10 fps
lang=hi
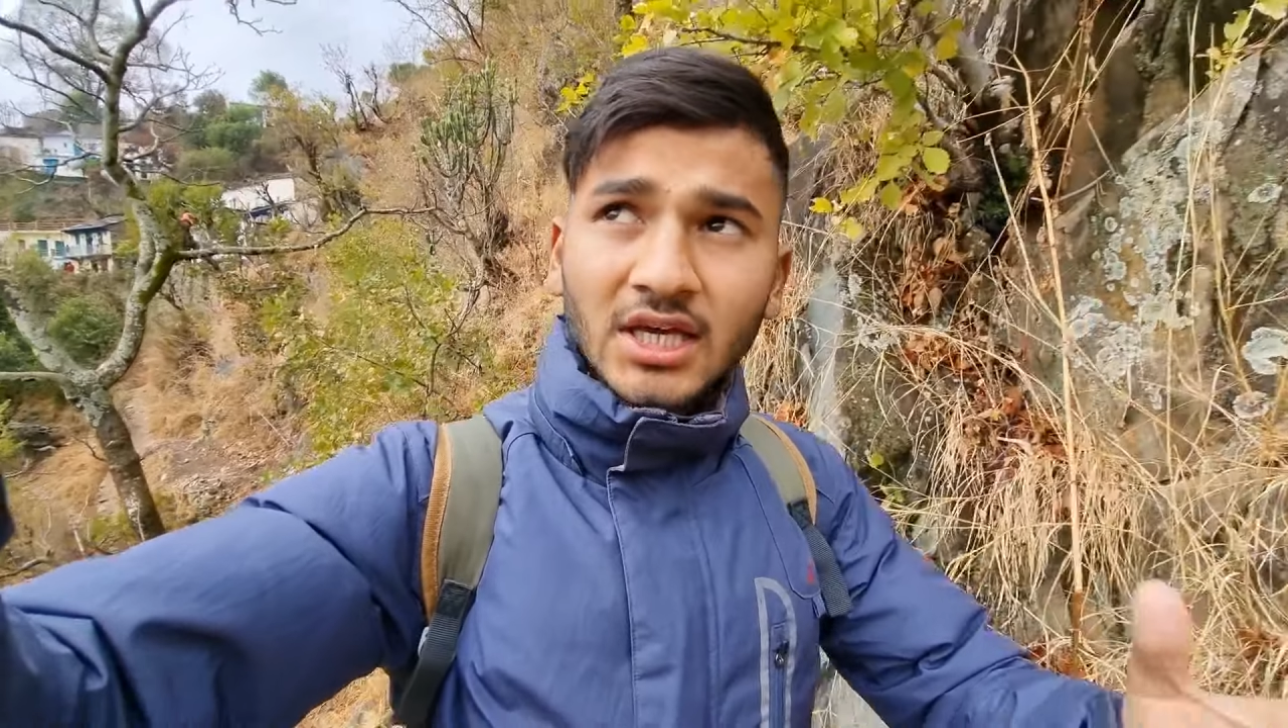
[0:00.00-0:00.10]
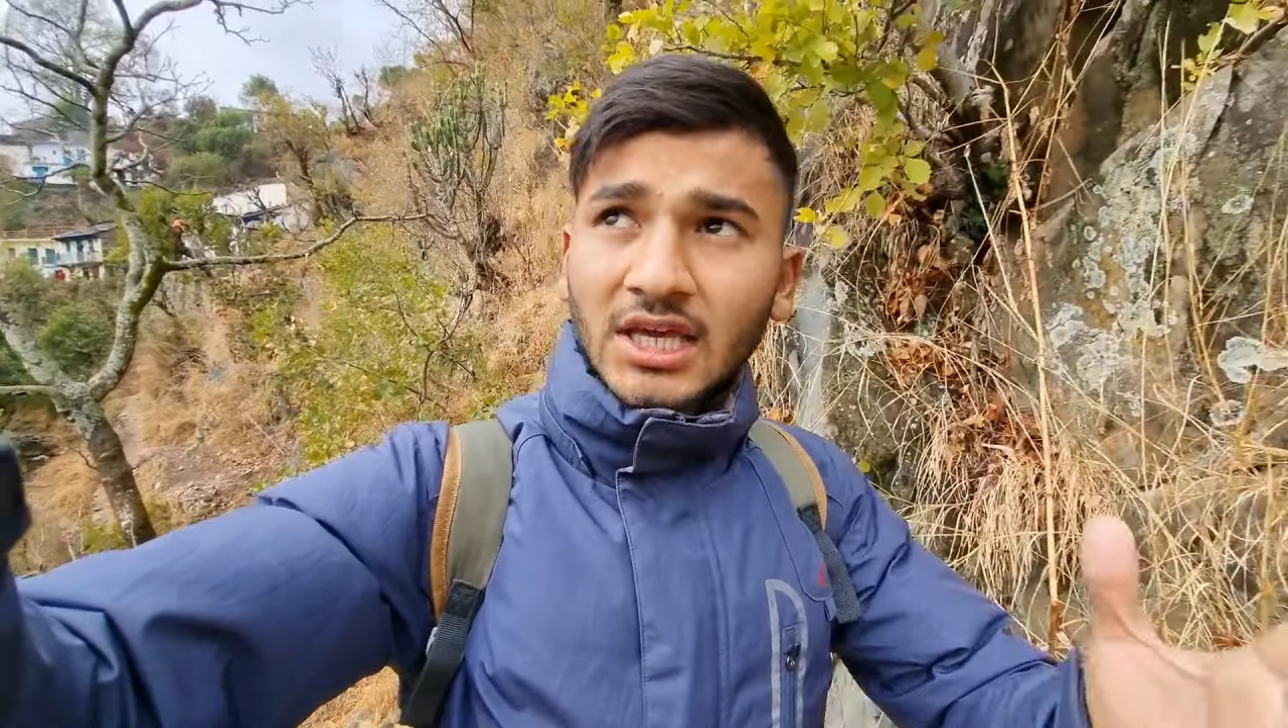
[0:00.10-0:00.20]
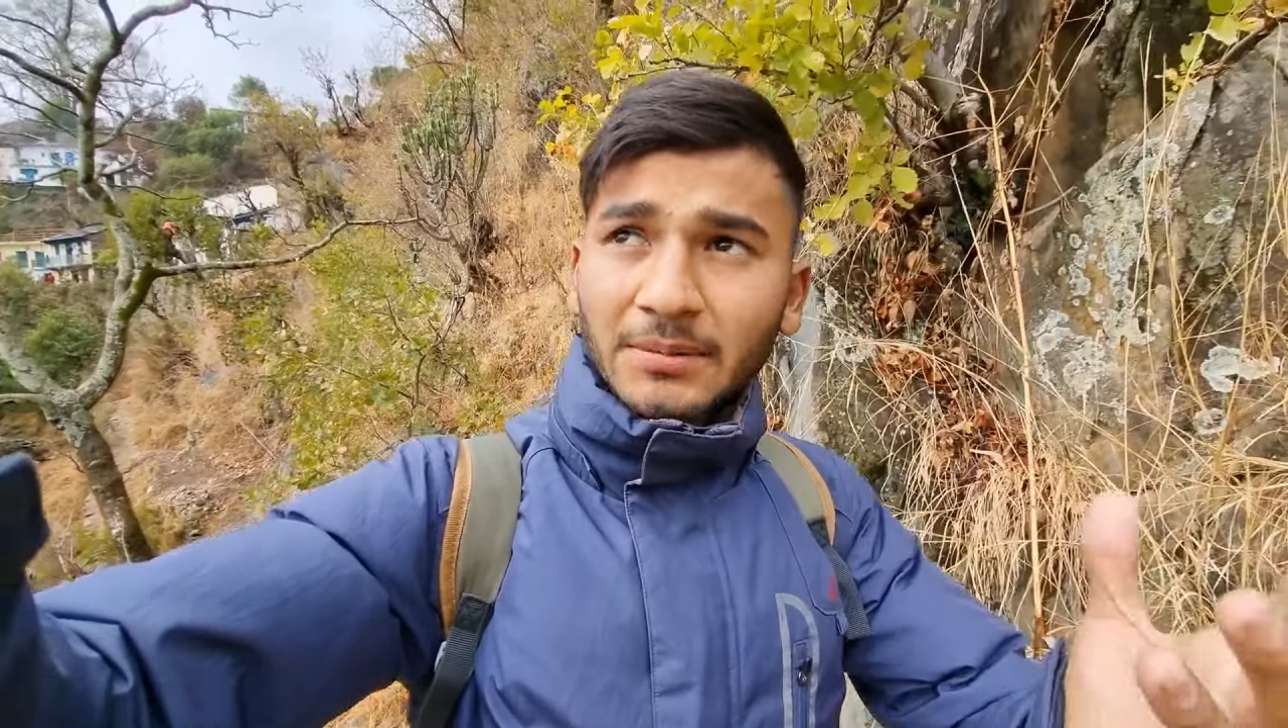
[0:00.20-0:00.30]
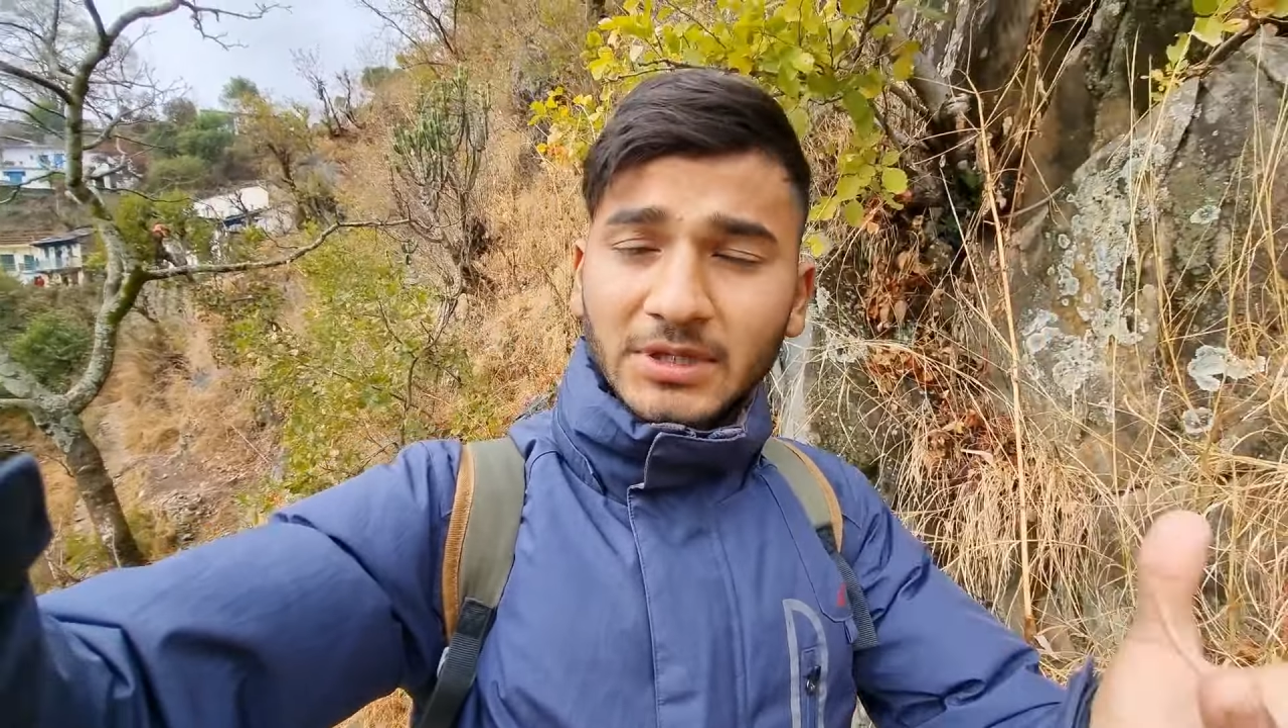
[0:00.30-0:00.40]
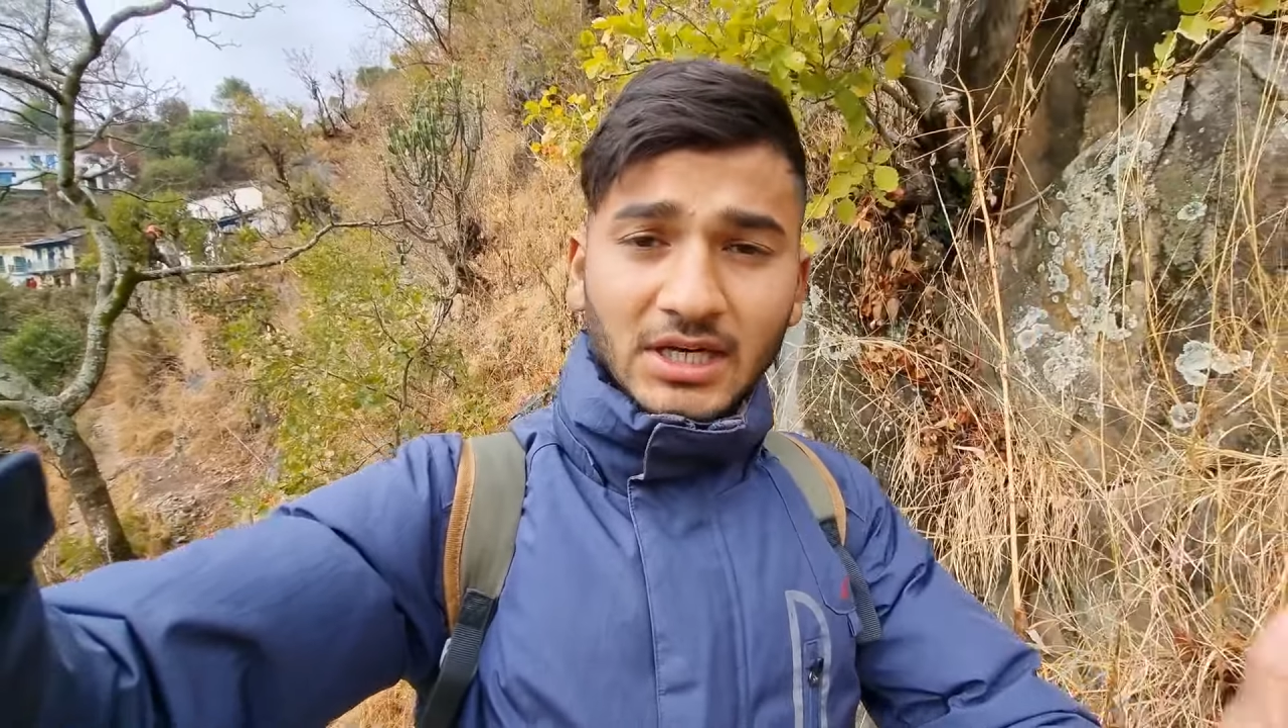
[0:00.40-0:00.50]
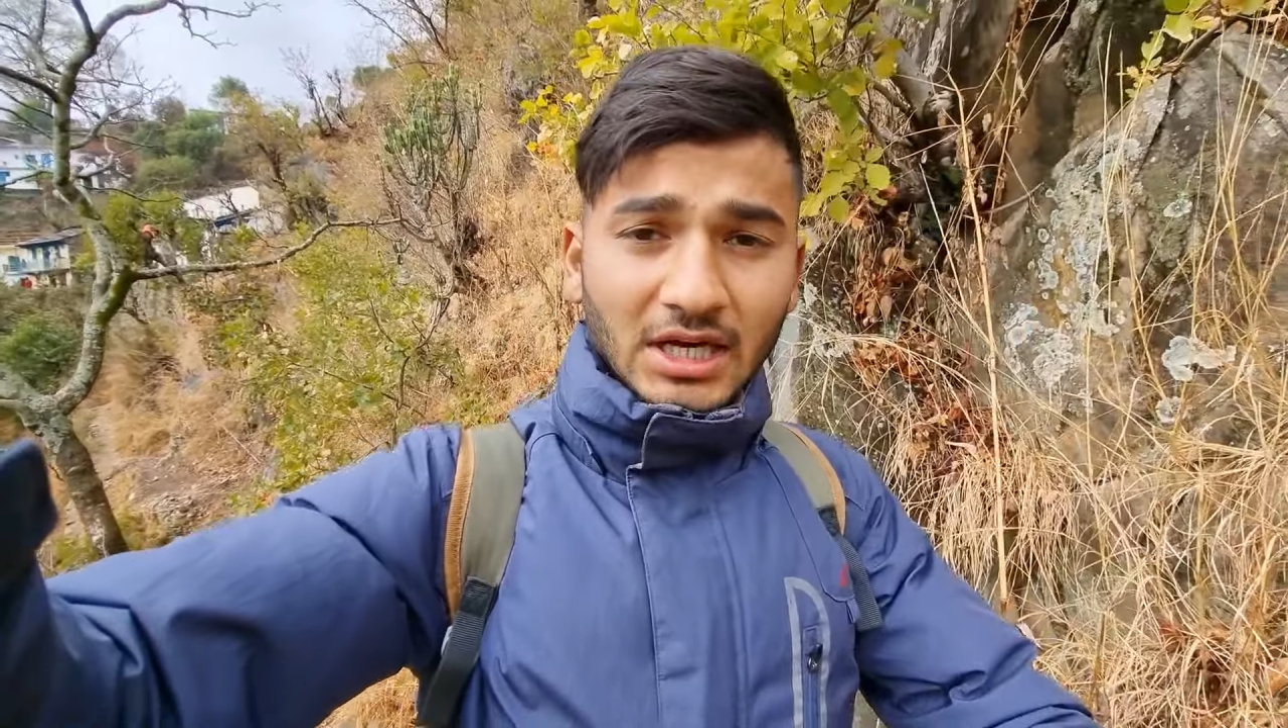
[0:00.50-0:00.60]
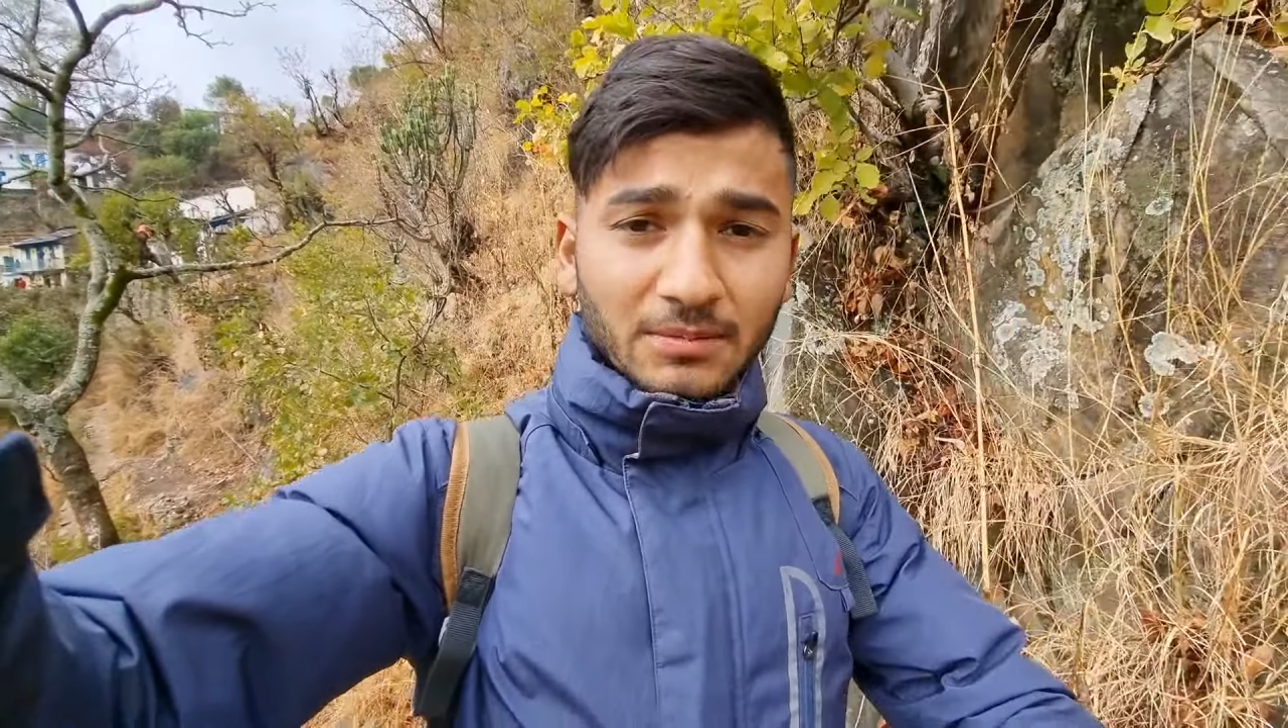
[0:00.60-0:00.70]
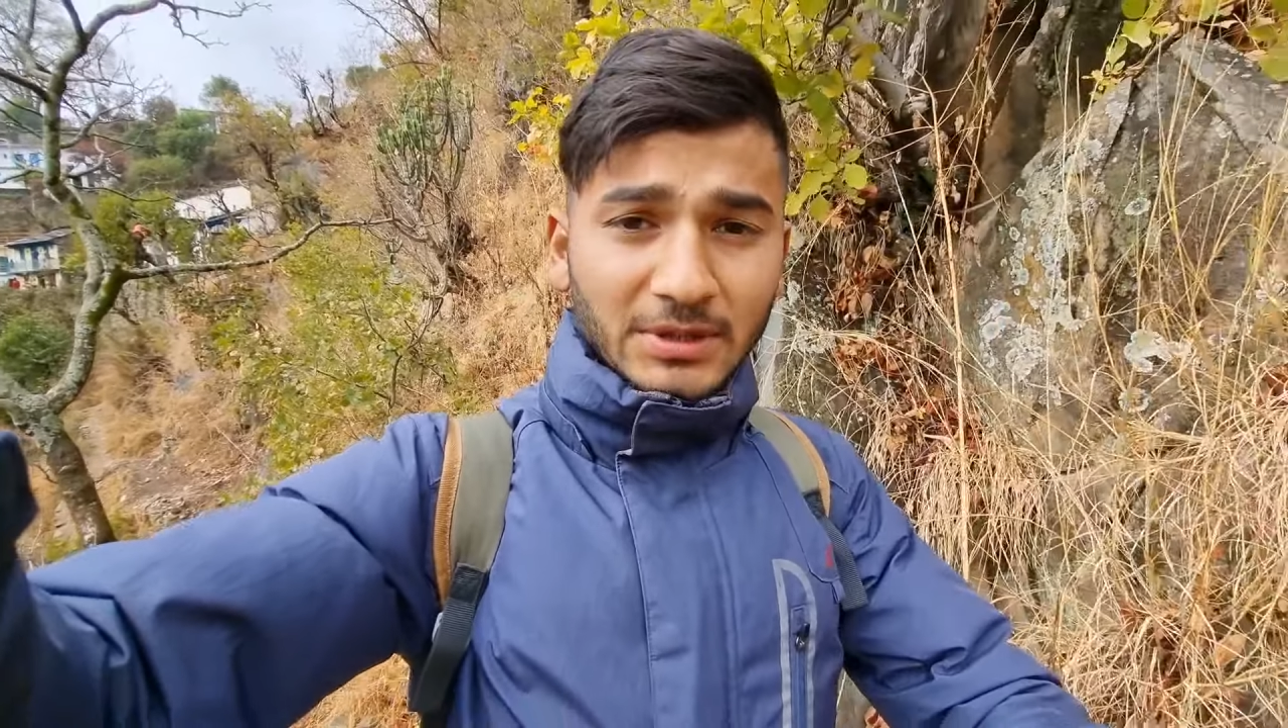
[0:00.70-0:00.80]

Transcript: क्या पता कल